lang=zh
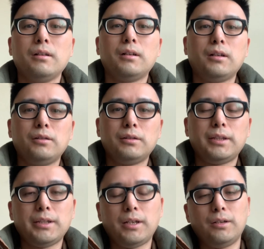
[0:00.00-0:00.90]
Hello，大
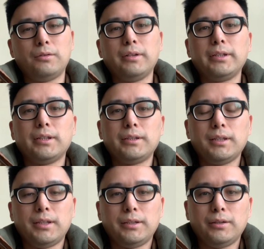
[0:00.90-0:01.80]
家好，欢迎大家
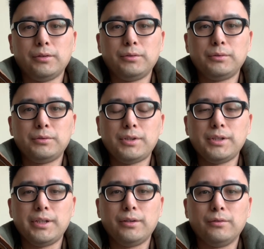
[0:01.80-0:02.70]
来到读书时
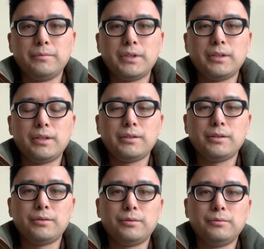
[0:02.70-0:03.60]
间。我们今天继
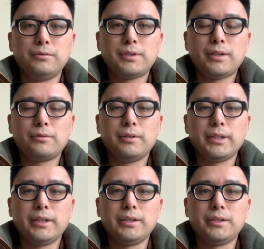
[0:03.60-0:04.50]
续读《三国
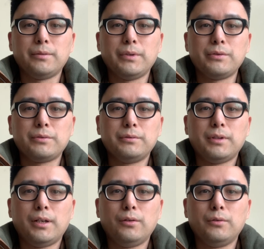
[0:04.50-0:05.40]
演义》这本书。
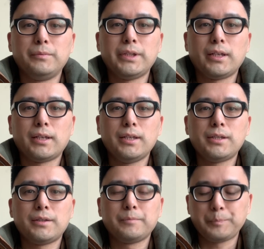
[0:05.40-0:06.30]
好，我们现在开
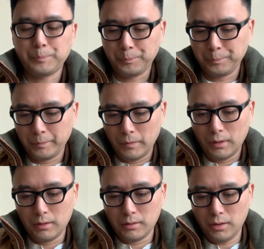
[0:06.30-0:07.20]
始。
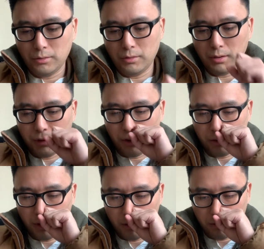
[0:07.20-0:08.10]
且说曹
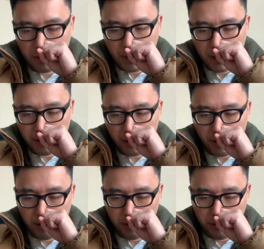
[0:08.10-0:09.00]
操杀
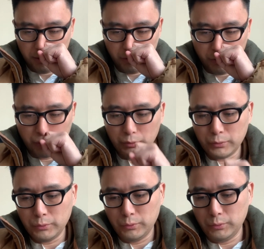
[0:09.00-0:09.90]
散琼
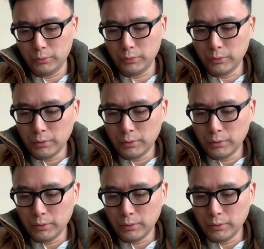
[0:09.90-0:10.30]
于，